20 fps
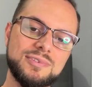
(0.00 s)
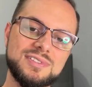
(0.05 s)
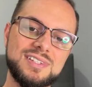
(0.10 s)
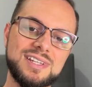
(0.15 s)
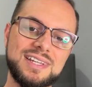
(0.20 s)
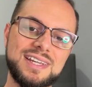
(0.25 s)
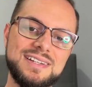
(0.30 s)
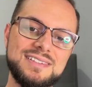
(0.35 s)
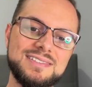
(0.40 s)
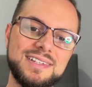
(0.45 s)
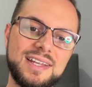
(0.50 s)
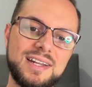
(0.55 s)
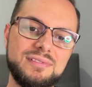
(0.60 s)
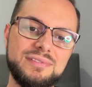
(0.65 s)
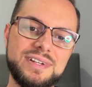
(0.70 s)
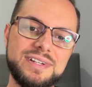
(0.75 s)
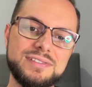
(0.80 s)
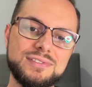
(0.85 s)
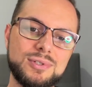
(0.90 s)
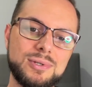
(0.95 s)
você queira
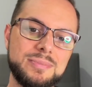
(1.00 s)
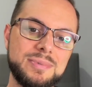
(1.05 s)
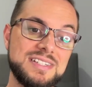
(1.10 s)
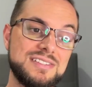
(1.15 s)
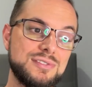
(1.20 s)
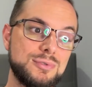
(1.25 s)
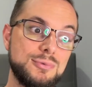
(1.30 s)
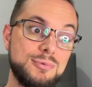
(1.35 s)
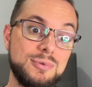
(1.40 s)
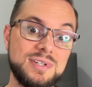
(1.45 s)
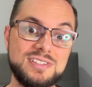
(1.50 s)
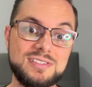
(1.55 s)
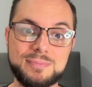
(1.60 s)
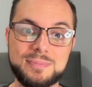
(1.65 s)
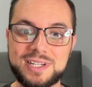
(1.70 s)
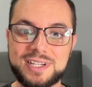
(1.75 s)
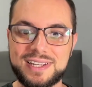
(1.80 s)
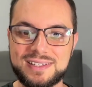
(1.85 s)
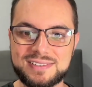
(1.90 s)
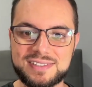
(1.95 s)
escrever sobre a sua
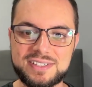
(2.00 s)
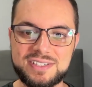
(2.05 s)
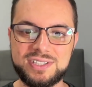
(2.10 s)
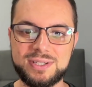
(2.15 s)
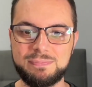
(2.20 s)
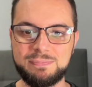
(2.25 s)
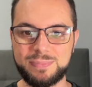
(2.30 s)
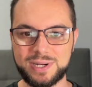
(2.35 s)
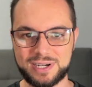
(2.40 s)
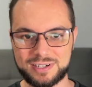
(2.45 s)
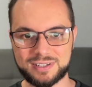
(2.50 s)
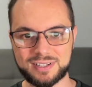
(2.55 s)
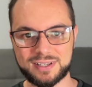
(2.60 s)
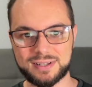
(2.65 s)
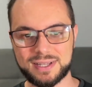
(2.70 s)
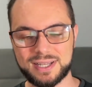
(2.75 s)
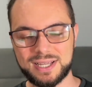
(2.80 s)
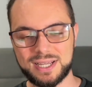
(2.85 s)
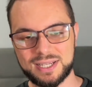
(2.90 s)
experiência de perda.